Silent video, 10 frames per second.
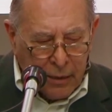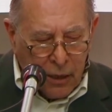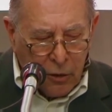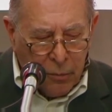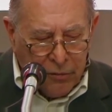
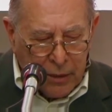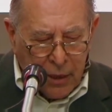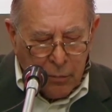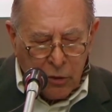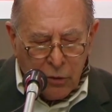e anche,
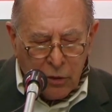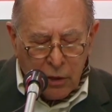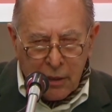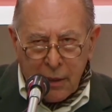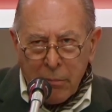come vedremo,
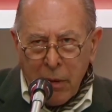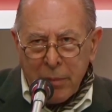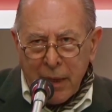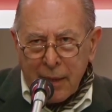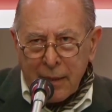di un
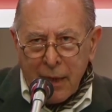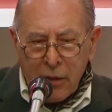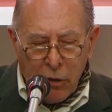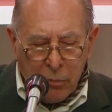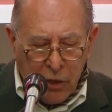sistema
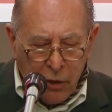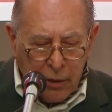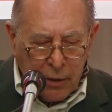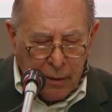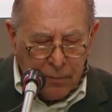planetario
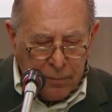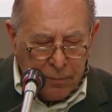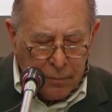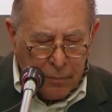omicida,